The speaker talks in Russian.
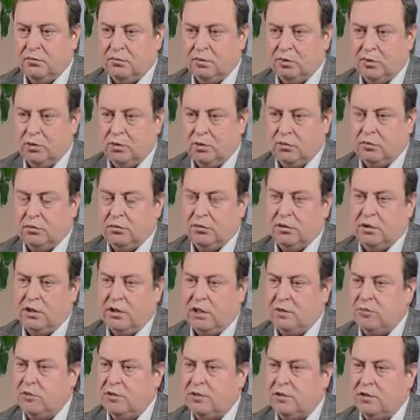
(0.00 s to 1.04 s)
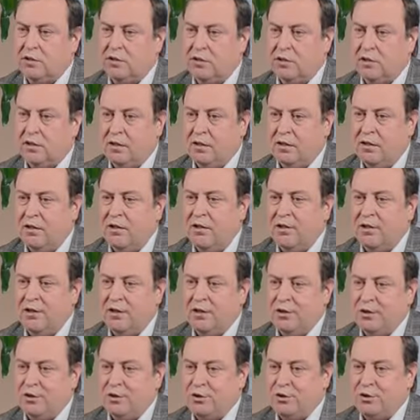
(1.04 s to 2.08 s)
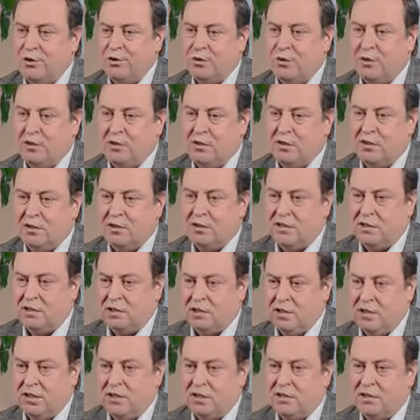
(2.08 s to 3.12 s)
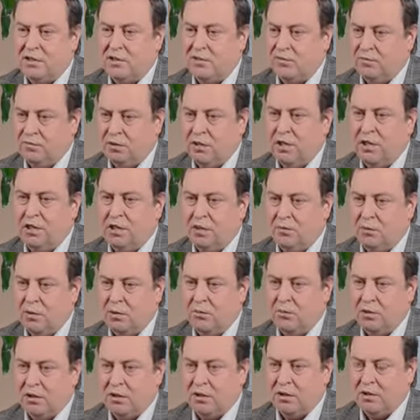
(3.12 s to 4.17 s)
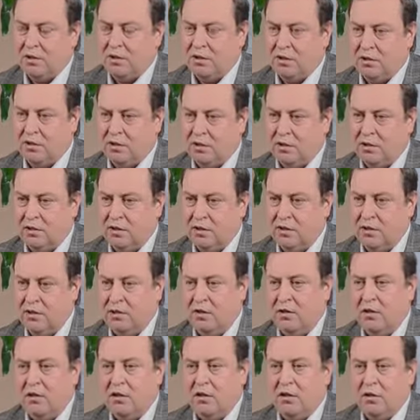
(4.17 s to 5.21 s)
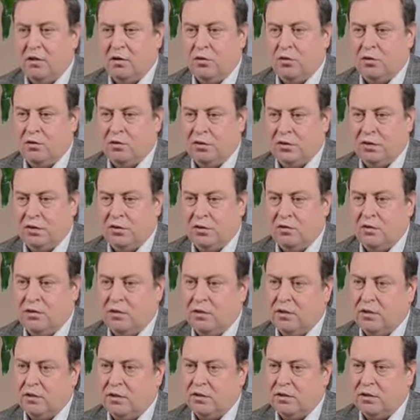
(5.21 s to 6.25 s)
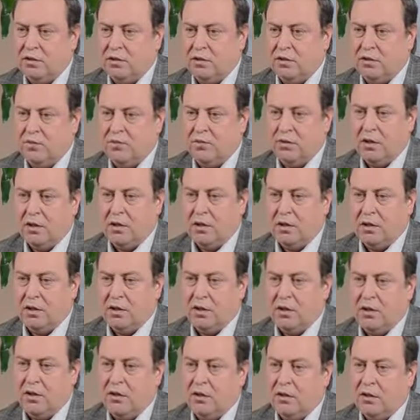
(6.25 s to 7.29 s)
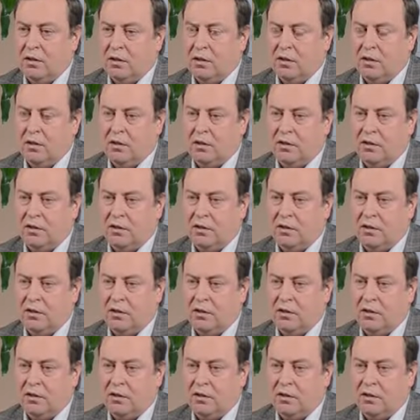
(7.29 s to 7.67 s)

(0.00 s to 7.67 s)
ну, я бы сказал, что сейчас, в данный момент, когда усиливается Э,